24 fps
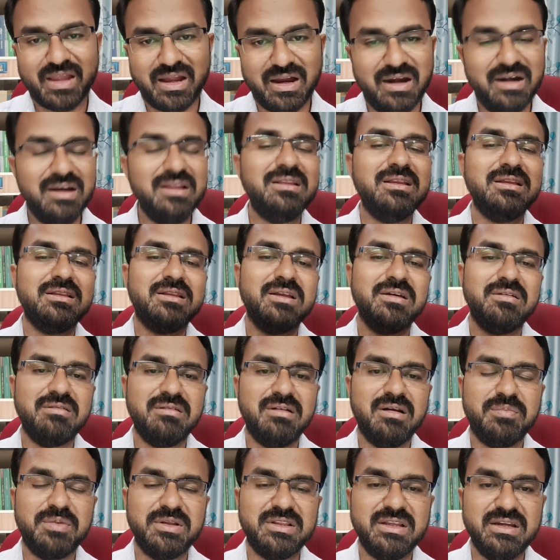அடுத்த
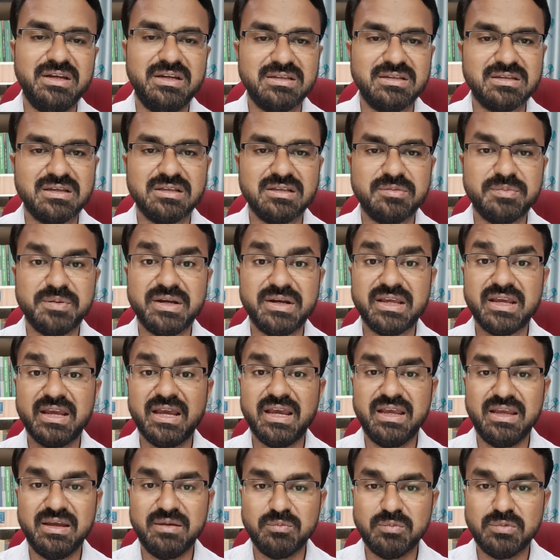தேர்வுகளை பற்றி டிஸ்கஸ் பண்ணுங்கள்
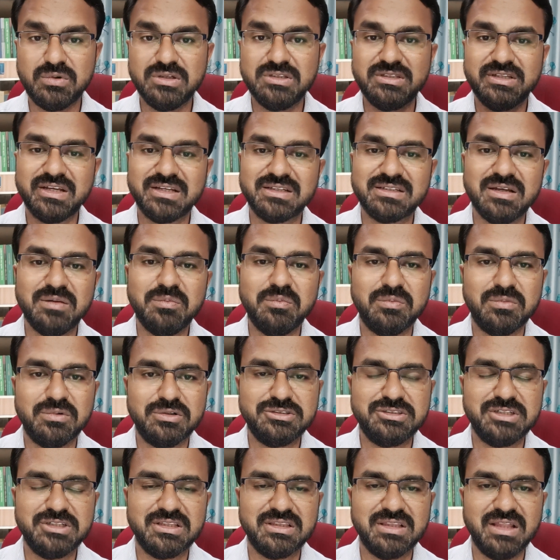முடிஞ்ச எக்ஸாம்
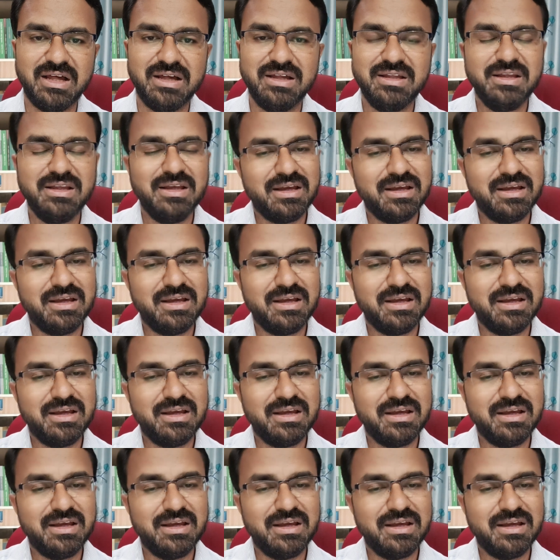முடிஞ்சது தான்